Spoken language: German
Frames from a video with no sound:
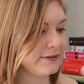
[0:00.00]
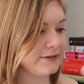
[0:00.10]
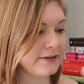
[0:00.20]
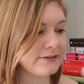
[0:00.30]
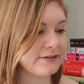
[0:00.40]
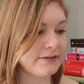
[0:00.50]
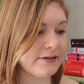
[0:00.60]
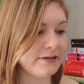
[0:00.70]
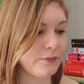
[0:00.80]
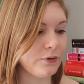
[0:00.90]
Sechs
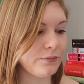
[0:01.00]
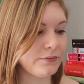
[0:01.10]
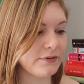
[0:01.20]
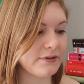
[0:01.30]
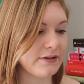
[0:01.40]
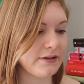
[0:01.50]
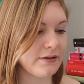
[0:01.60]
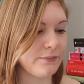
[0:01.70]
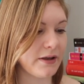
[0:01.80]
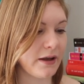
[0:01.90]
seltene Blumen sind in
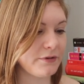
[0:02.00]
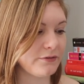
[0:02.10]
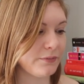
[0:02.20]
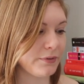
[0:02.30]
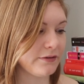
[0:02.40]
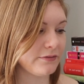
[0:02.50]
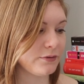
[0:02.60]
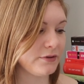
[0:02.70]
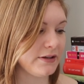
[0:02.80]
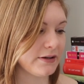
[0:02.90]
dem geheimnisvollen Brief
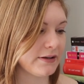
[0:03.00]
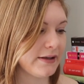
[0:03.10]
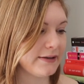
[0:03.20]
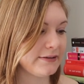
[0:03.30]
notiert.